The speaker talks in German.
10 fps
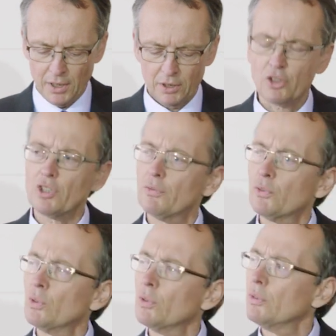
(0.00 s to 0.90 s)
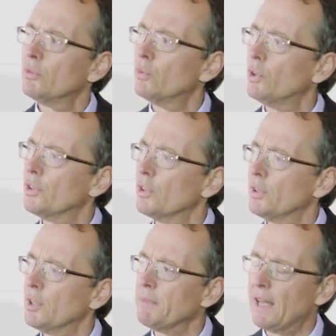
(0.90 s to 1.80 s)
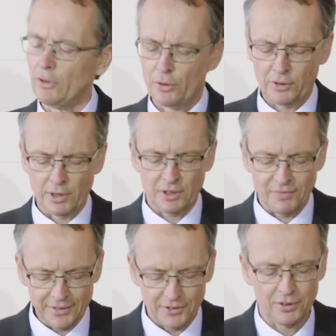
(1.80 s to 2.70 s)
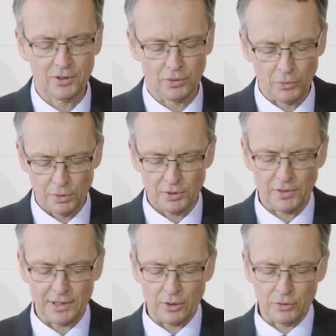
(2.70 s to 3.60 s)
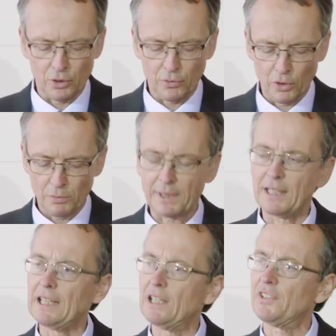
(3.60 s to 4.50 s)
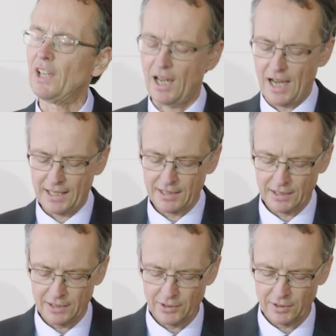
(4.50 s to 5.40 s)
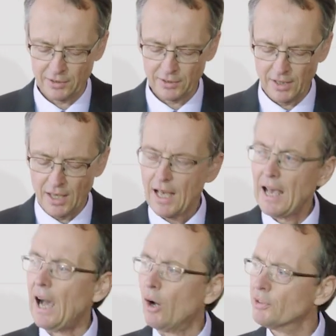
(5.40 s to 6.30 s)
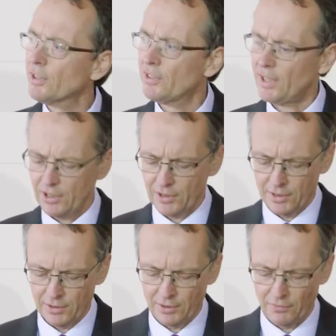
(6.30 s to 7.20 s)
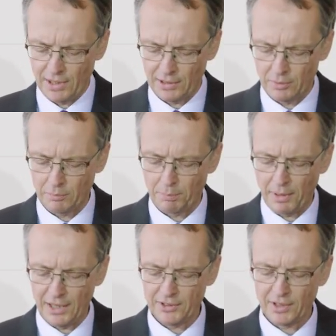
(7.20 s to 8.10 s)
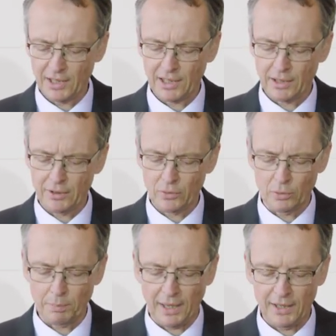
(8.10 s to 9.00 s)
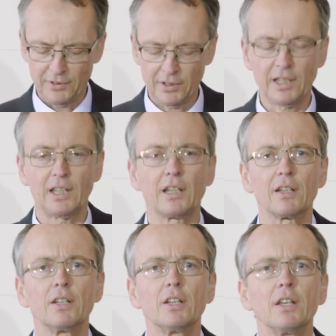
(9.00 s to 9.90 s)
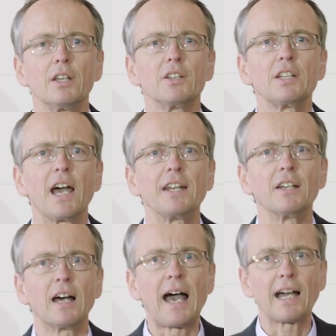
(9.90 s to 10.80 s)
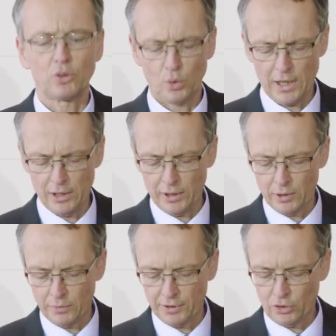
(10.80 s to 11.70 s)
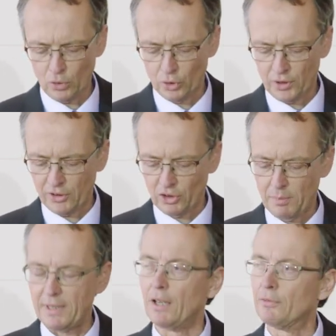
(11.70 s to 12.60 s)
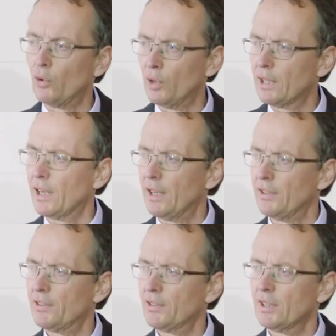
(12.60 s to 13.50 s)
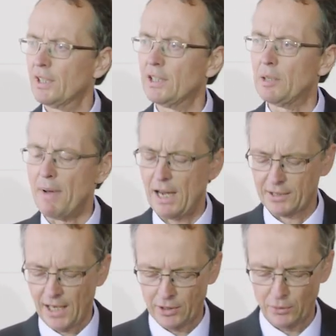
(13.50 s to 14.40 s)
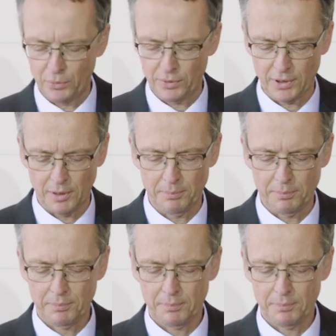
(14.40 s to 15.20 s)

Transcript: Die Stiftung wurde im Jahr 2012, 2012 äh, bei der GDCH eingerichtet. Ausgezeichnet werden Preisträgerinnen und Preisträger, die eine aktuelle Innovation der Chemie erfolgreich in den Markt eingeführt haben.